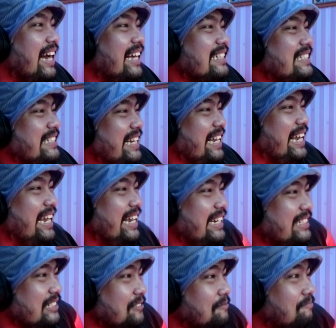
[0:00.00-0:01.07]

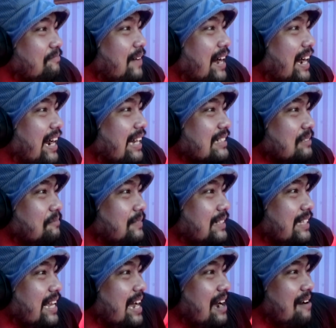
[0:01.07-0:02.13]
Asik, sumpah nggak
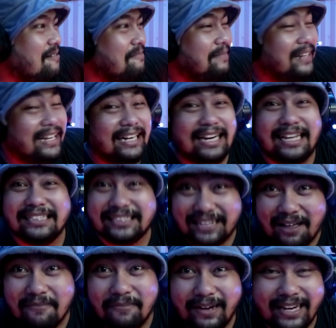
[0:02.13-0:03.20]
seperti yang kau pikirkan
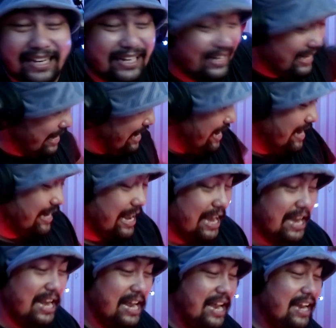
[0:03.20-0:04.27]
selama ini. Kayak
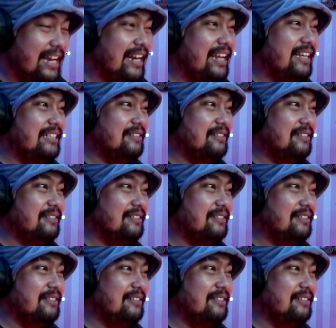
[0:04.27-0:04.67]
gini, kayak gini.